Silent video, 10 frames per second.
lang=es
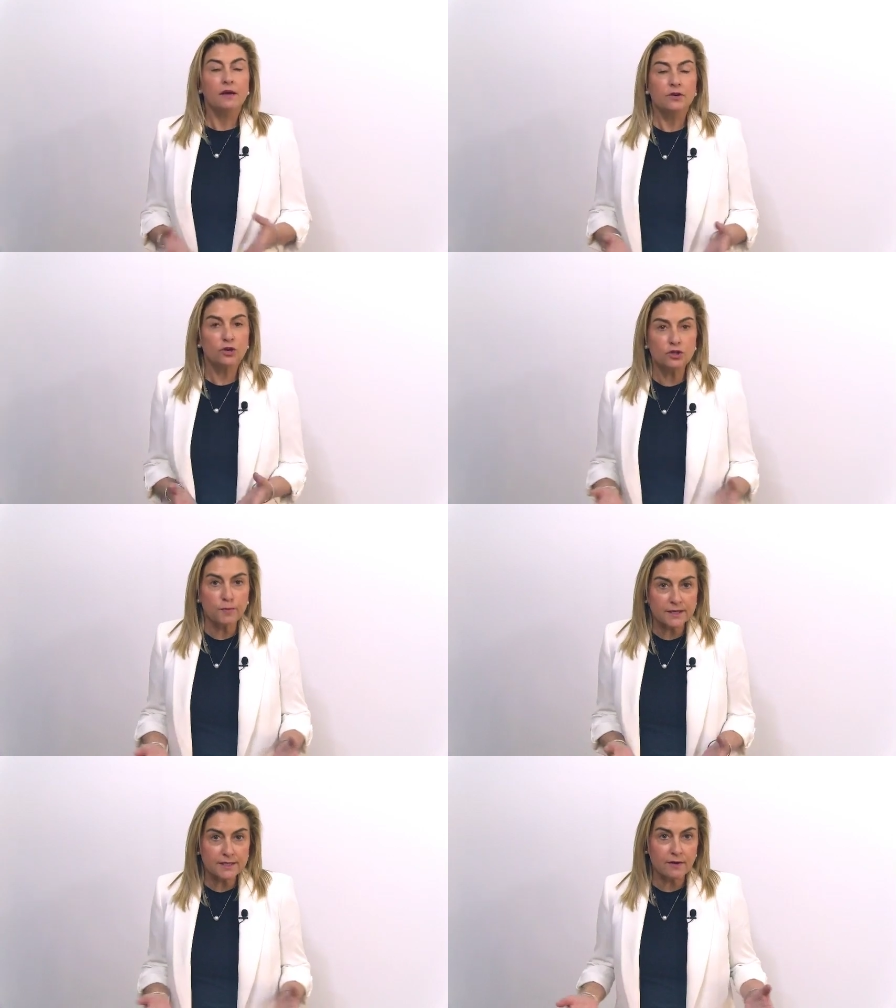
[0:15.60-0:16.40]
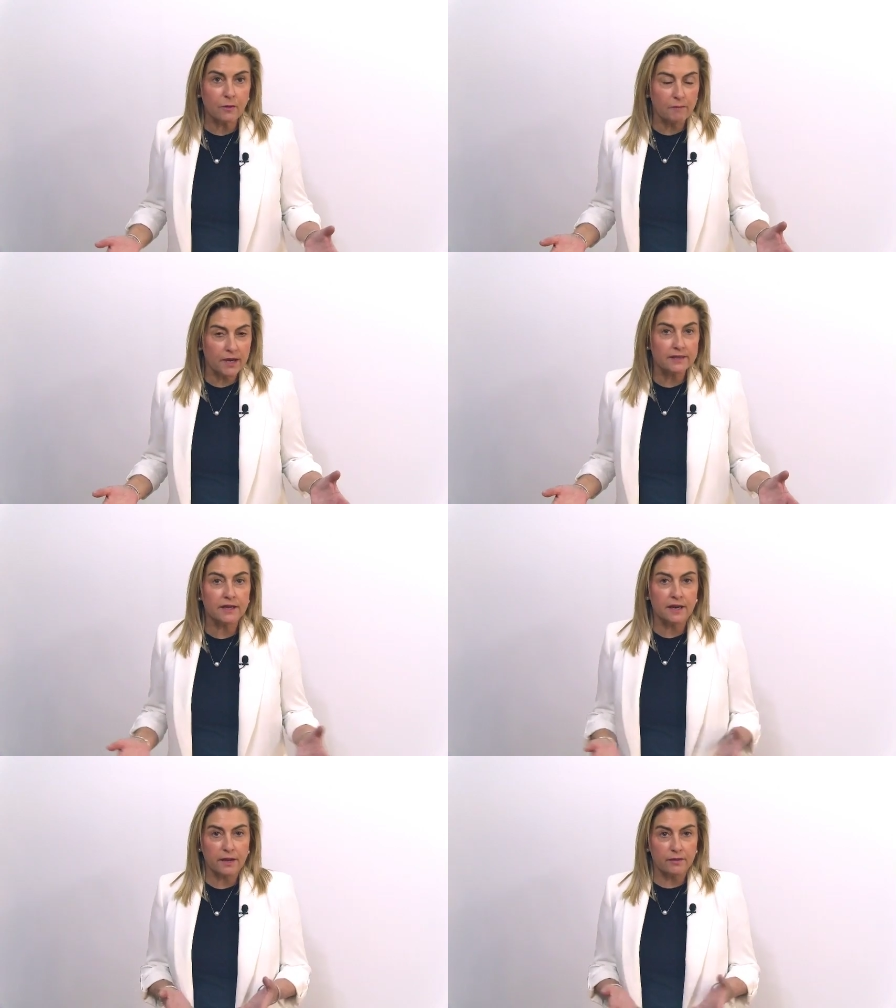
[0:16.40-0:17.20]
No nos basta con meras
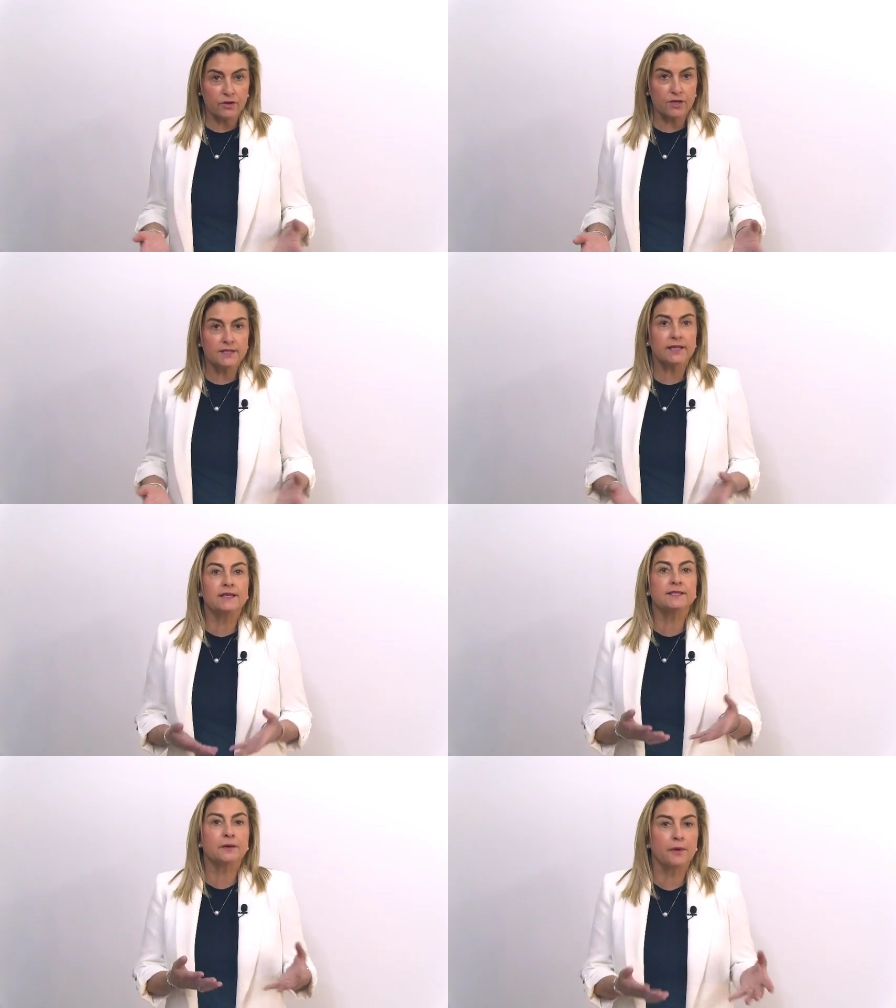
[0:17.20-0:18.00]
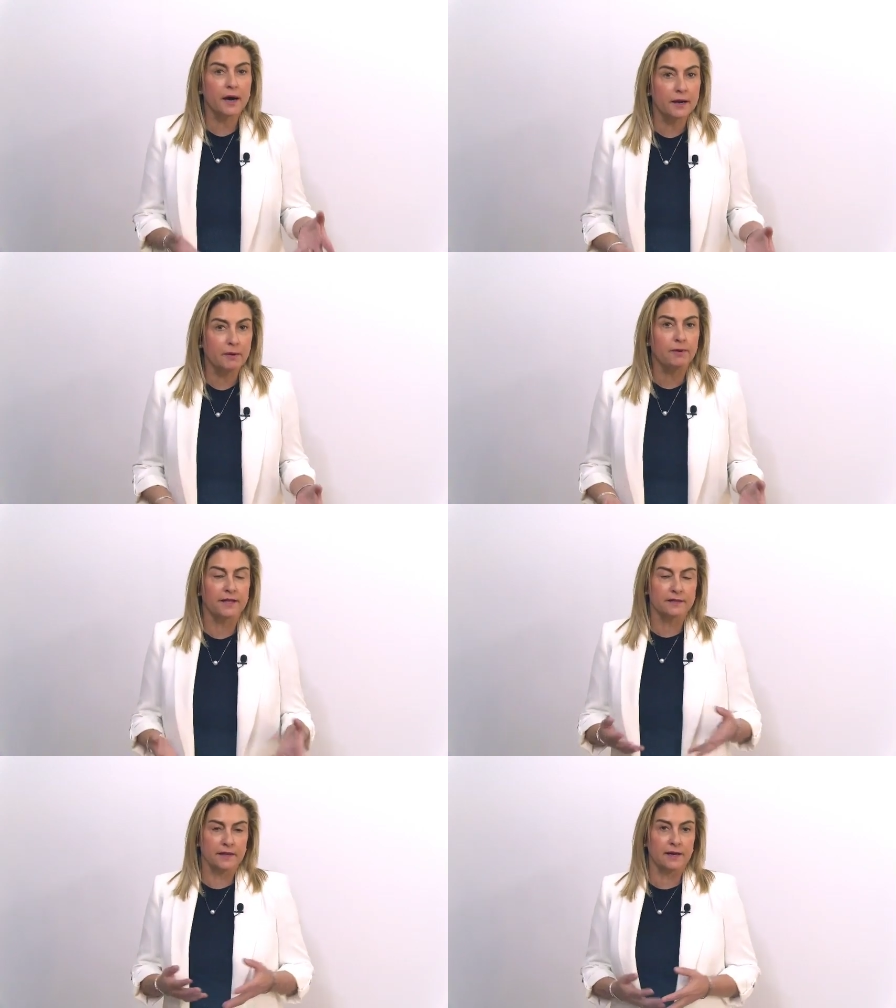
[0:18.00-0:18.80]
declaraciones de que se va a
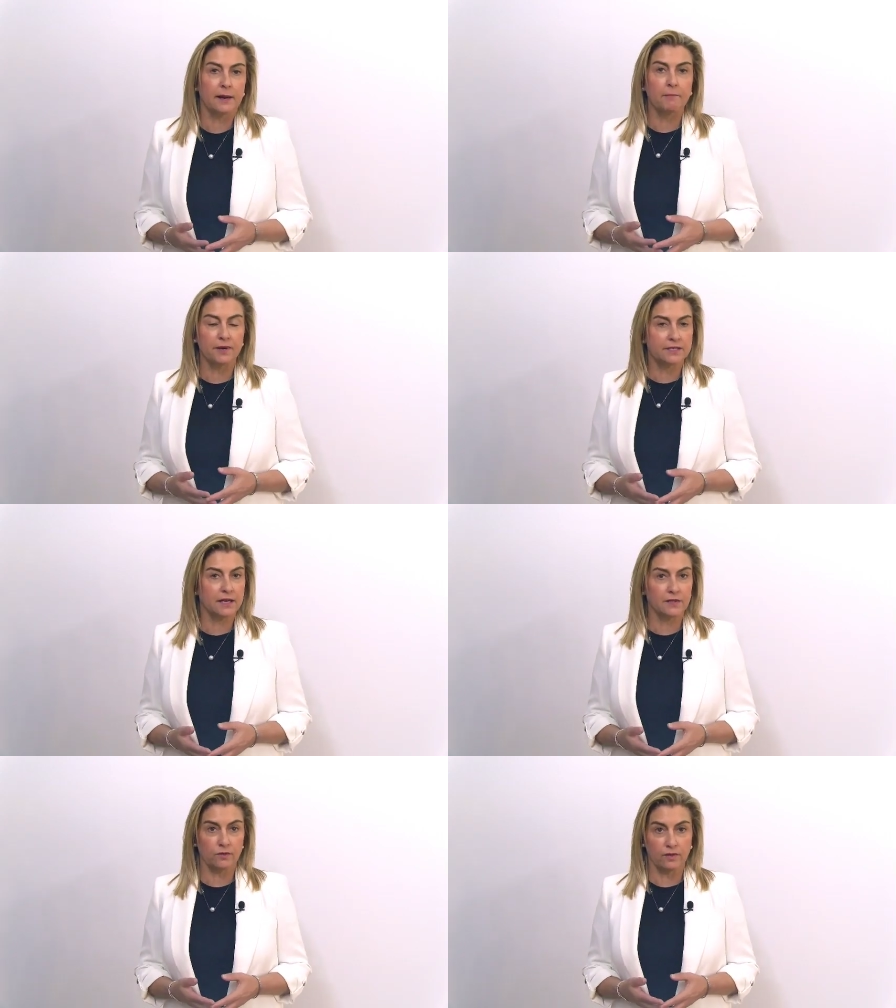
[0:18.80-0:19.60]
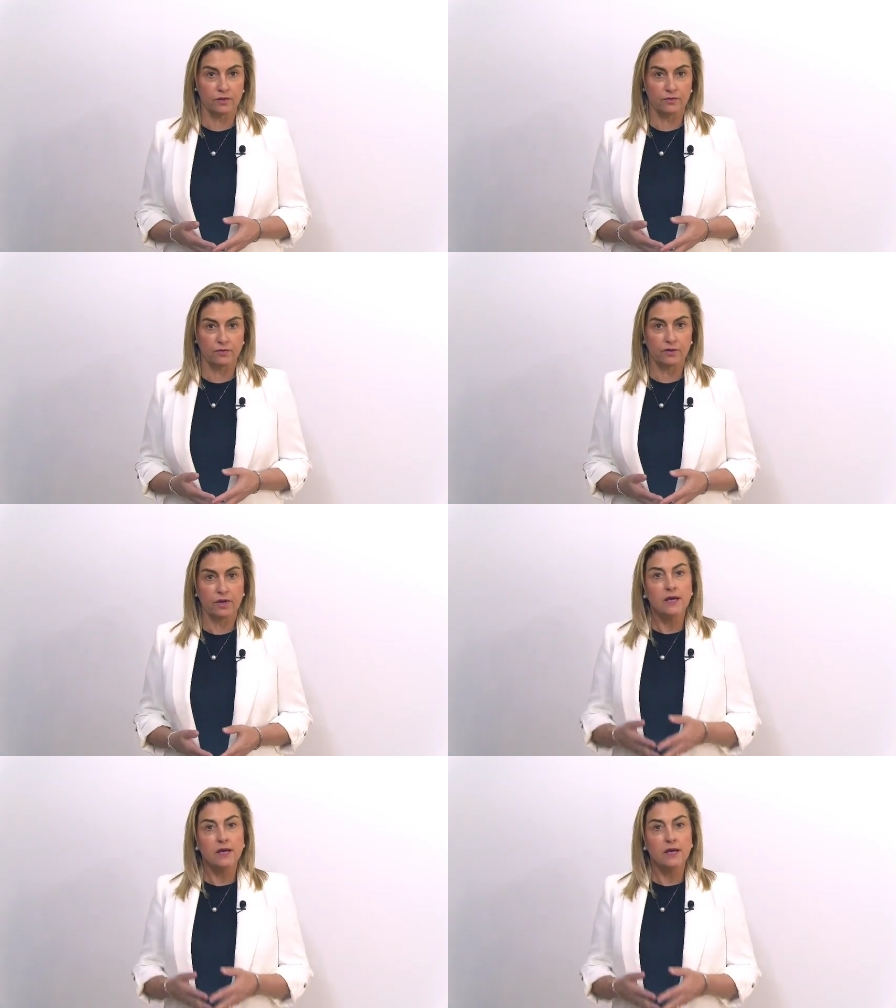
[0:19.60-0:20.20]
replantear la empresa la actuación.